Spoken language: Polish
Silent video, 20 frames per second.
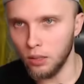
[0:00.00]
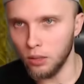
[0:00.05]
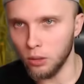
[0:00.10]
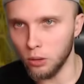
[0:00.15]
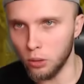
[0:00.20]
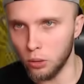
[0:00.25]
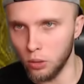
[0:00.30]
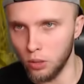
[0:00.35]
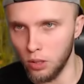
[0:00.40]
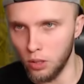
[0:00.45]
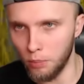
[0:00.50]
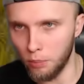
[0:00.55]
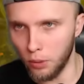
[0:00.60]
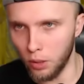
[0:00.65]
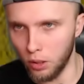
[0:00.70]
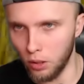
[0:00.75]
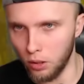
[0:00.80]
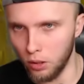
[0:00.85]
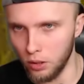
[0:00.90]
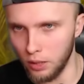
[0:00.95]
Drugą
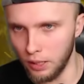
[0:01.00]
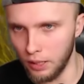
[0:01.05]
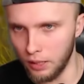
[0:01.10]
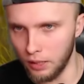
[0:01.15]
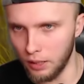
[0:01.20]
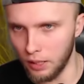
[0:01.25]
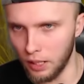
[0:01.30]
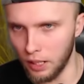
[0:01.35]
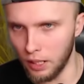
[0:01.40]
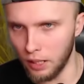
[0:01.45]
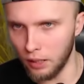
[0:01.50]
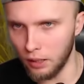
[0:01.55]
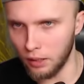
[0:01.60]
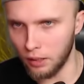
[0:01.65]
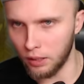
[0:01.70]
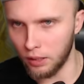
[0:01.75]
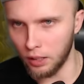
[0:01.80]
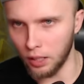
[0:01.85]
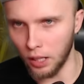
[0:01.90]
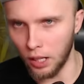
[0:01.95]
pochodnię daj
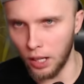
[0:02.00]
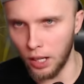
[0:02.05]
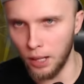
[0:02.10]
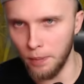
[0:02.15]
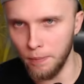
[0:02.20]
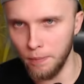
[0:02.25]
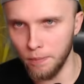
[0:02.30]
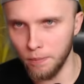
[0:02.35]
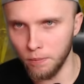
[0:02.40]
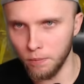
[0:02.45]
tam.